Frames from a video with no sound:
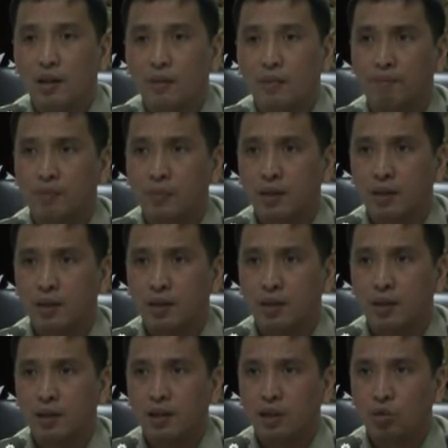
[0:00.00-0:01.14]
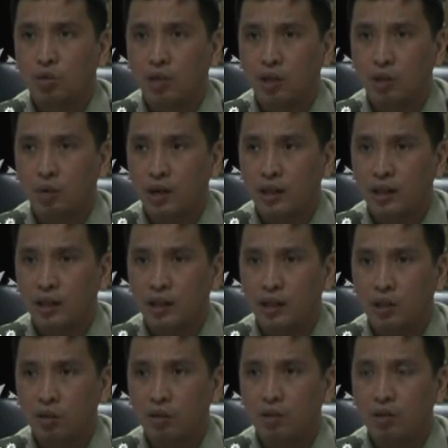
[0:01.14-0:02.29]
Uh, ah, itong ginawa nila na
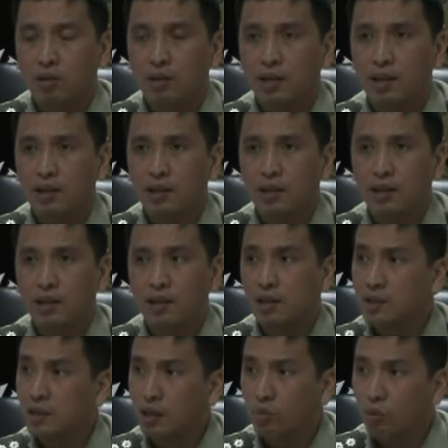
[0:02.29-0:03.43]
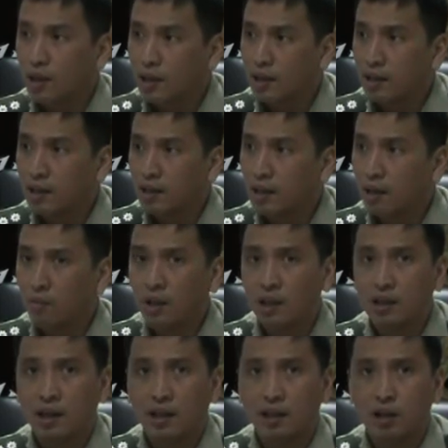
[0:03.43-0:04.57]
to ay uh, does not warrant a
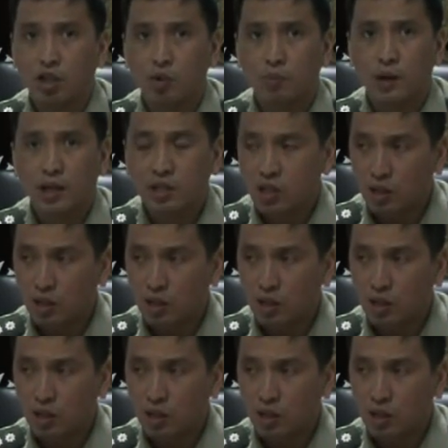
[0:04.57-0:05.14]
military response.